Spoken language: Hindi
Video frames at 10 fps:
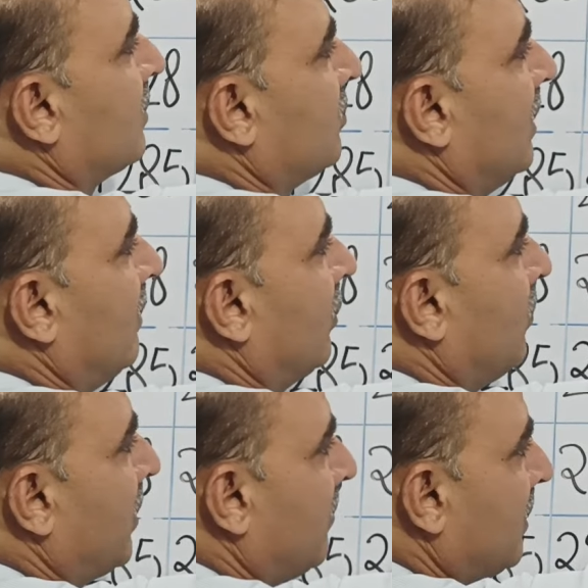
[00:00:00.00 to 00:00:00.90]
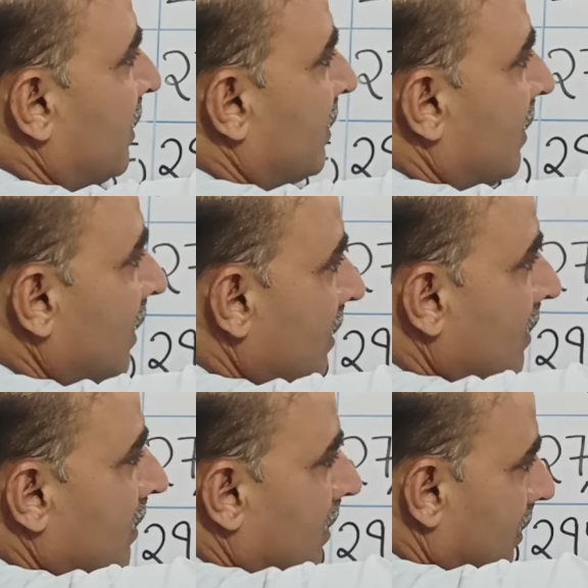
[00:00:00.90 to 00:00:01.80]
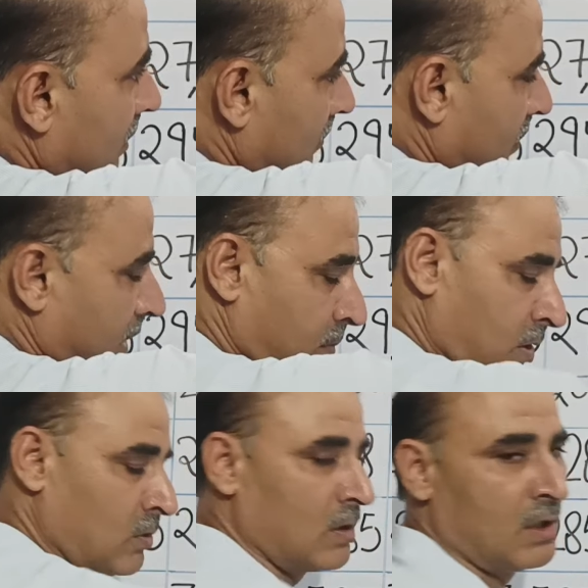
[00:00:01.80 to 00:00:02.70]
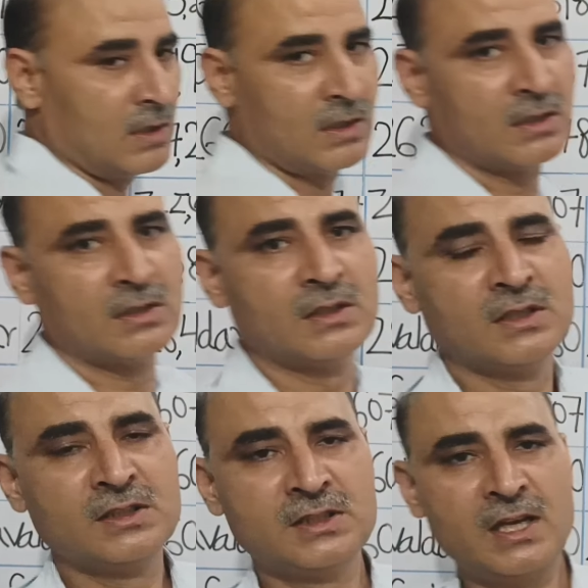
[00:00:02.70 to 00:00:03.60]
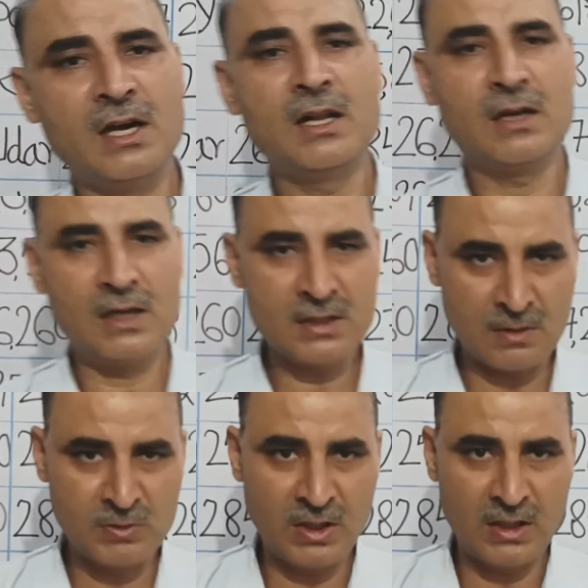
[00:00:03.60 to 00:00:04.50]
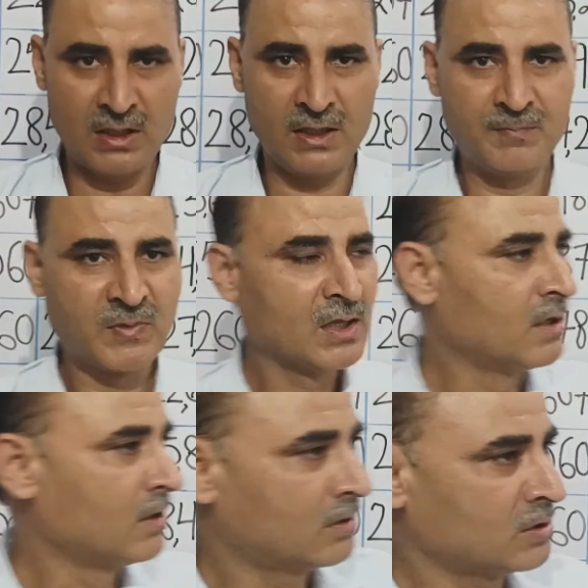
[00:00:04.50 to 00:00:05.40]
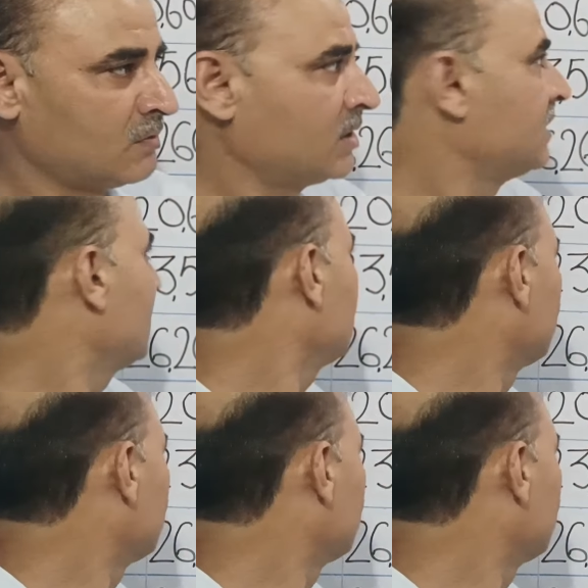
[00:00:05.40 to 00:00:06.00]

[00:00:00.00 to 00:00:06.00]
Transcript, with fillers: हज़ार सोलह वालों को पर मंथ कितना बेनिफिट होगा ये अलग अलग समझाया है तो समझिए